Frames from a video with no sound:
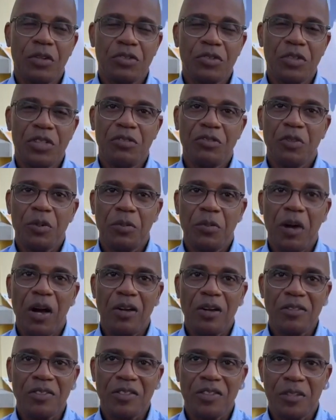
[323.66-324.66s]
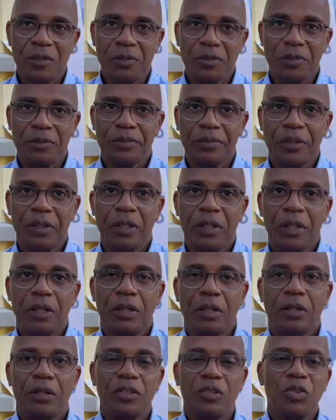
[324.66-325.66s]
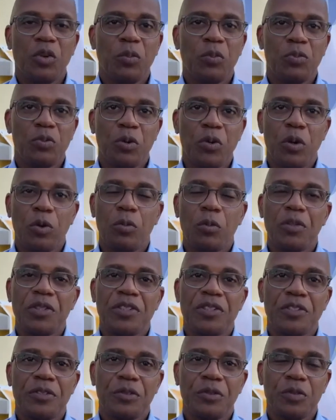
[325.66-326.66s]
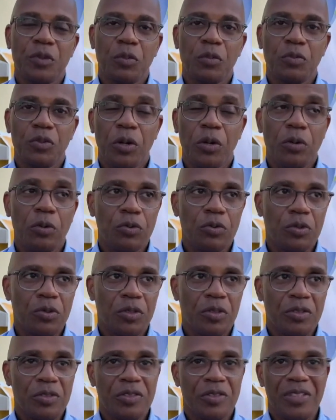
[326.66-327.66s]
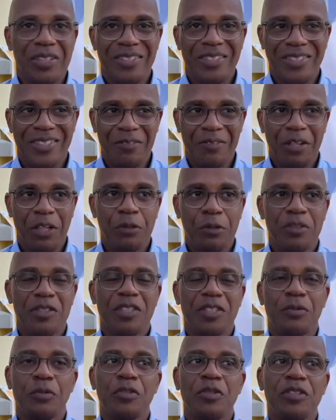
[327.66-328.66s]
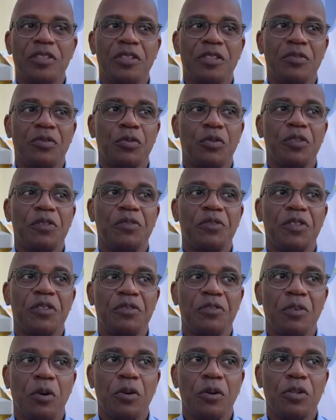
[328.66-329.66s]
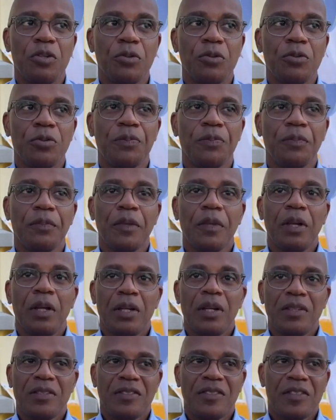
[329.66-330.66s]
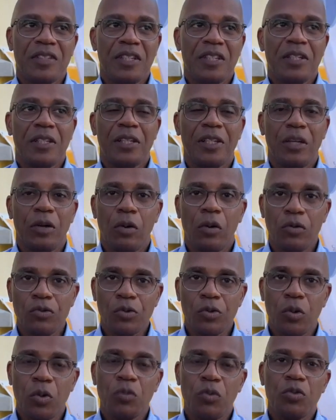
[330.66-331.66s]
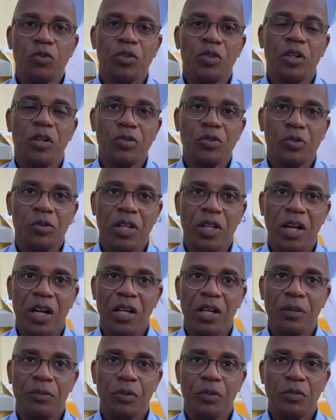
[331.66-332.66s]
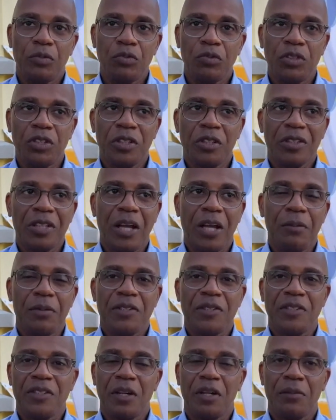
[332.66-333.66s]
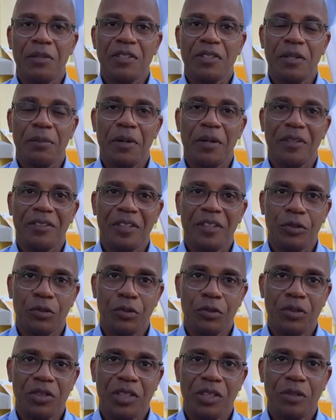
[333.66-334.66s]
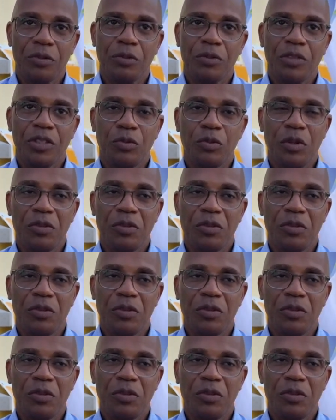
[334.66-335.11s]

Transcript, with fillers: se développent ensemble, euh, non plus en compétition, non plus en concurrence. Et c'est vrai que le dispositif Wi-Fi for You, c'est les 11 communes du Grand Sud-Caraïbe, de Bouillante à Capesterre, passant par Terre de Haut et Terre de qui doivent